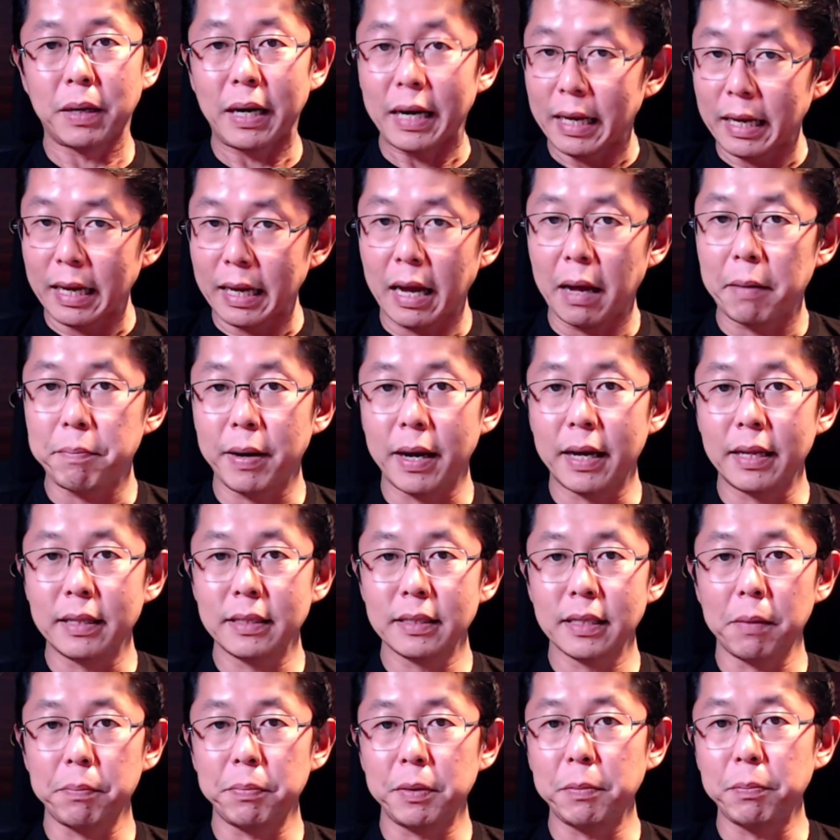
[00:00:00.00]

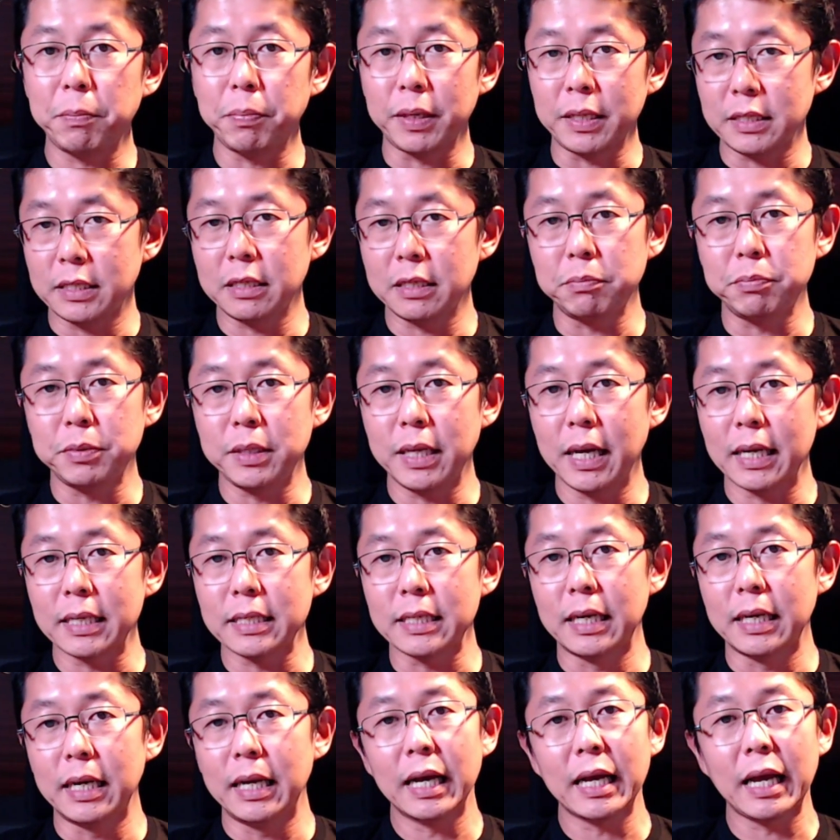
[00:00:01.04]
perlengkapan tapi prinsipnya
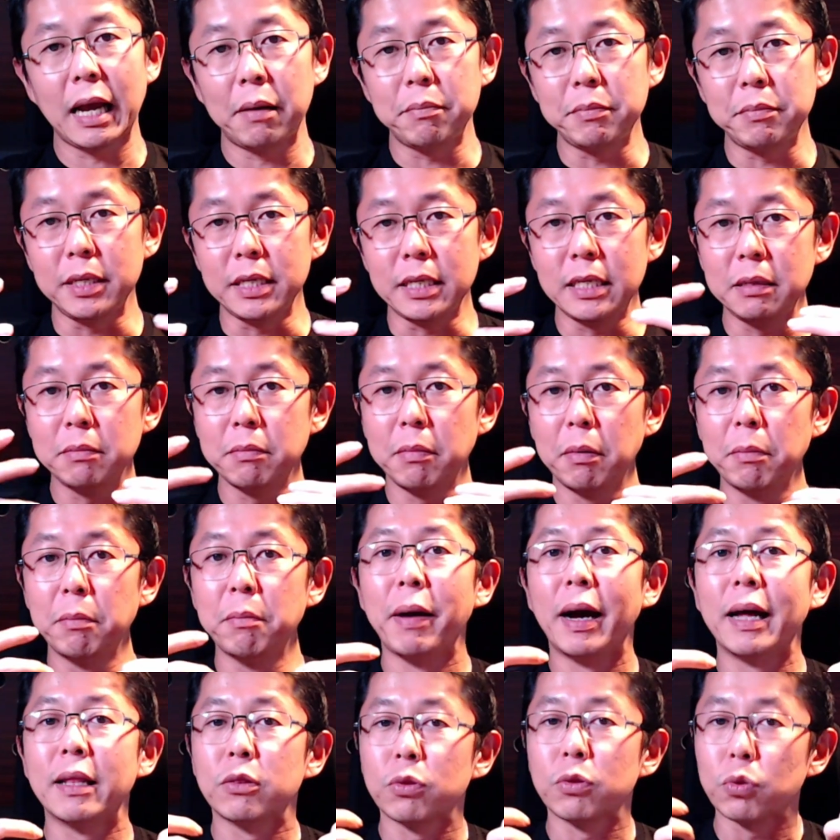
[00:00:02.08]
adalah kami ini
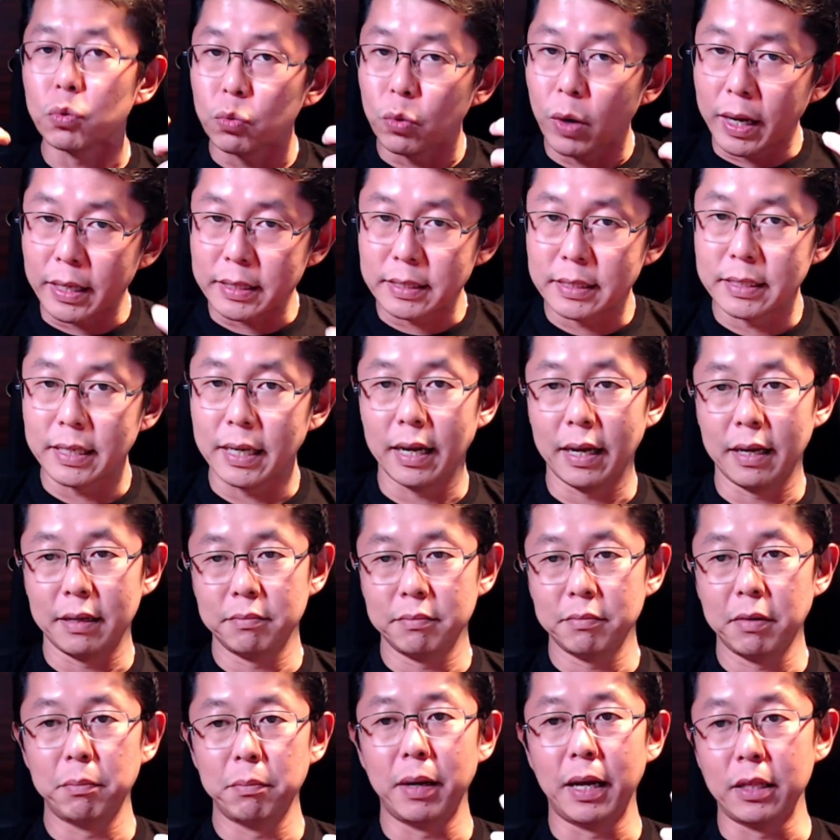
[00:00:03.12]
membantu aja
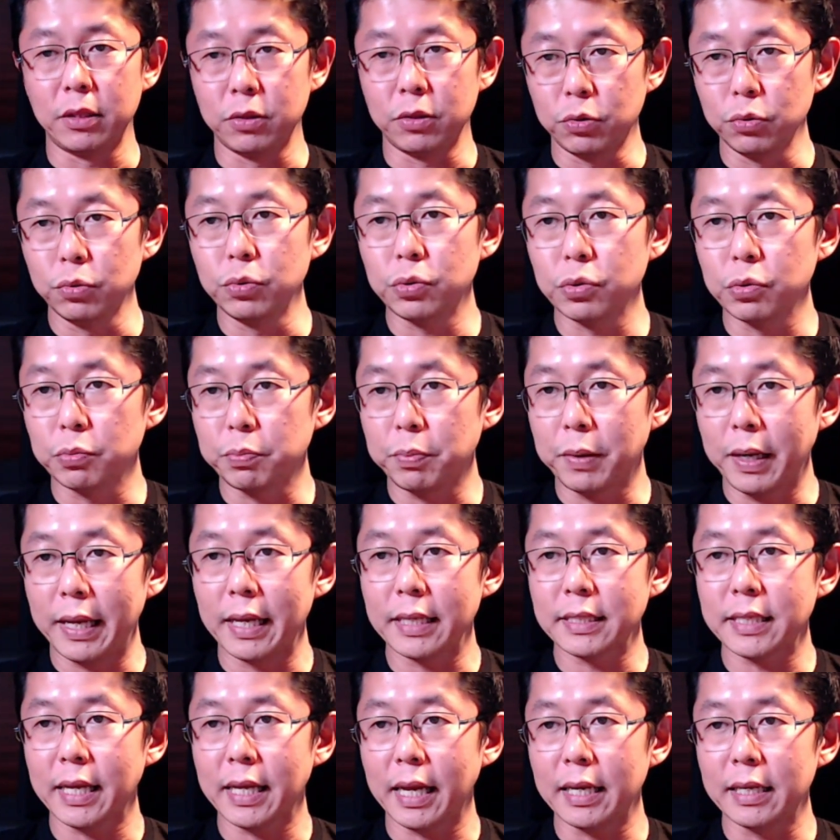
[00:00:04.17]
membantu
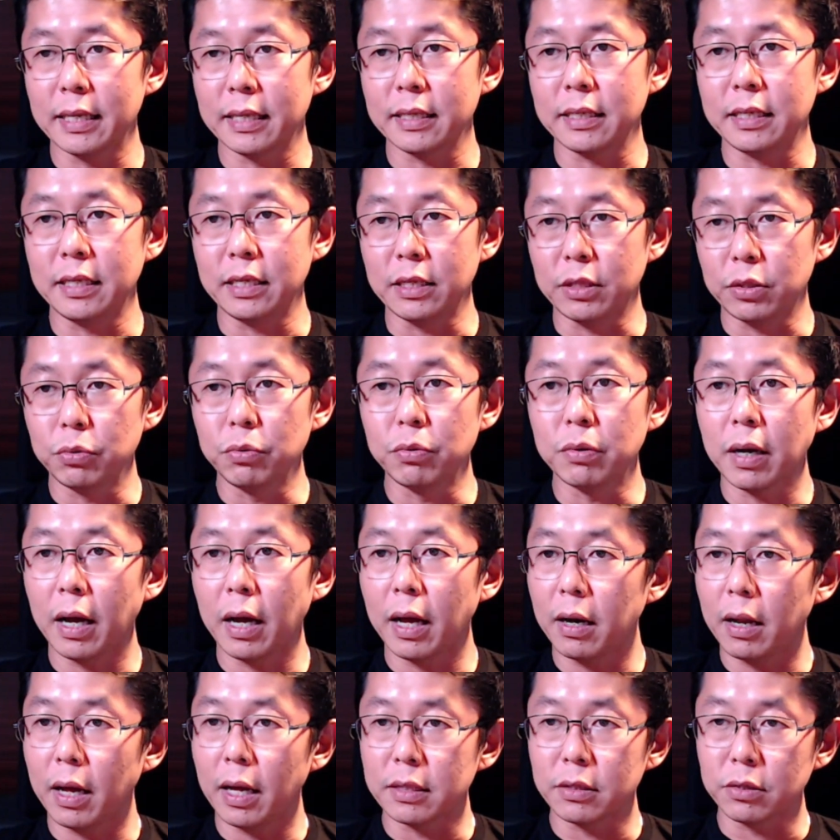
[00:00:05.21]
supaya seller itu
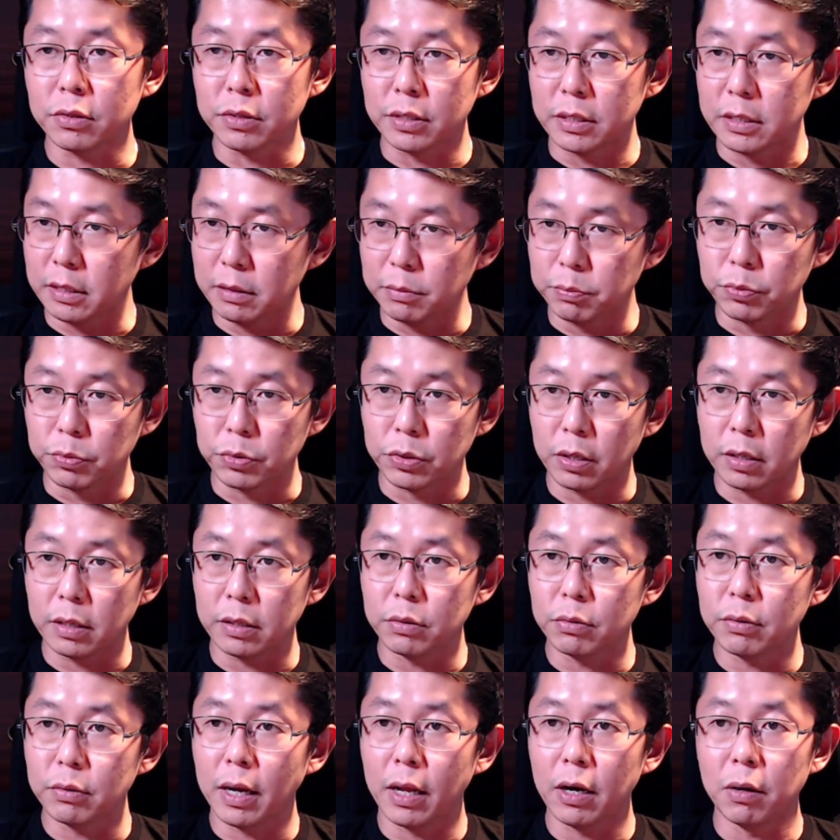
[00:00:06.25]
kal atau distributor
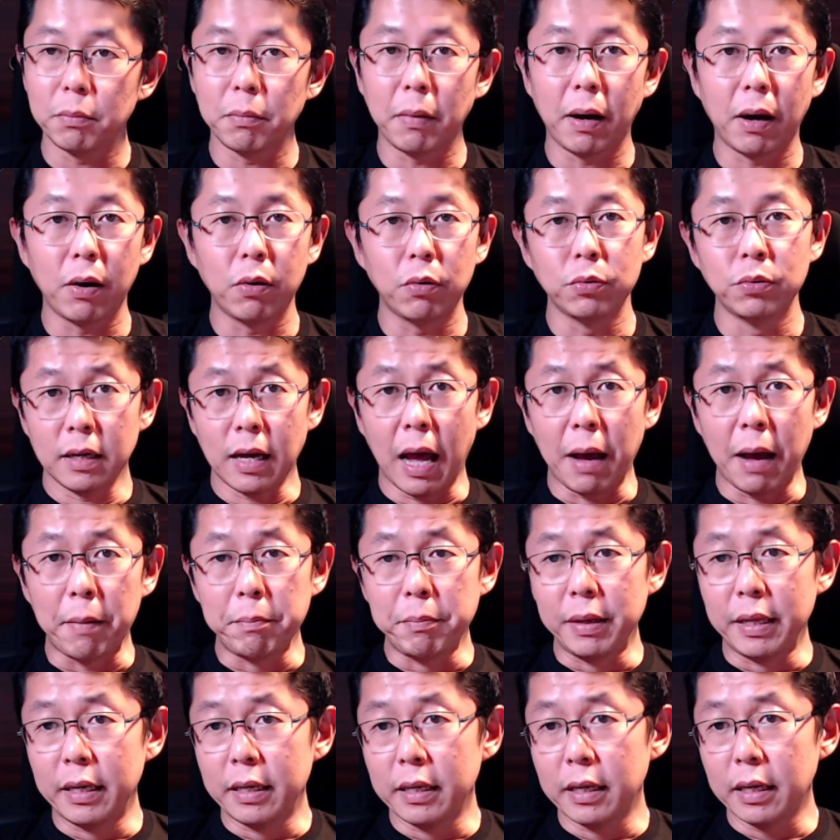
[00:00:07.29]
itu kalau mau
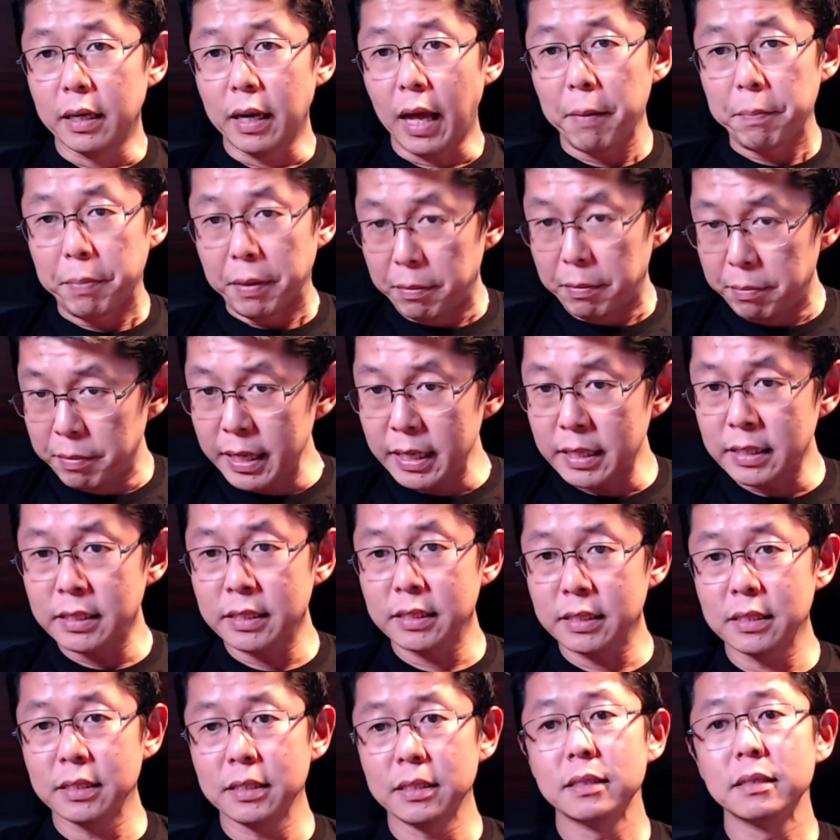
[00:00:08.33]
ambil AB
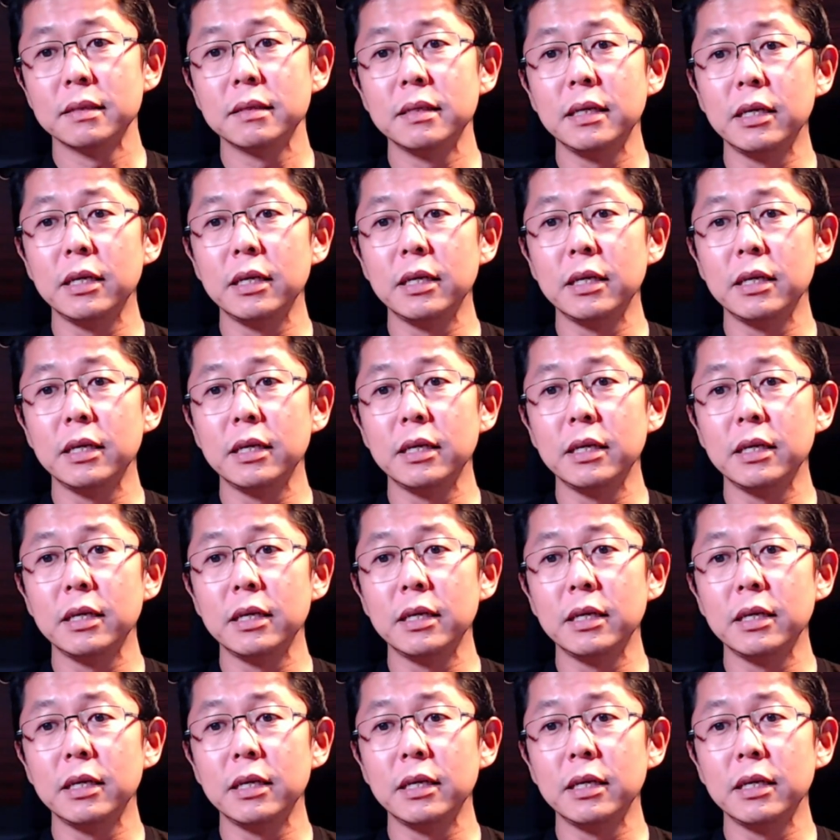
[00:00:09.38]
mix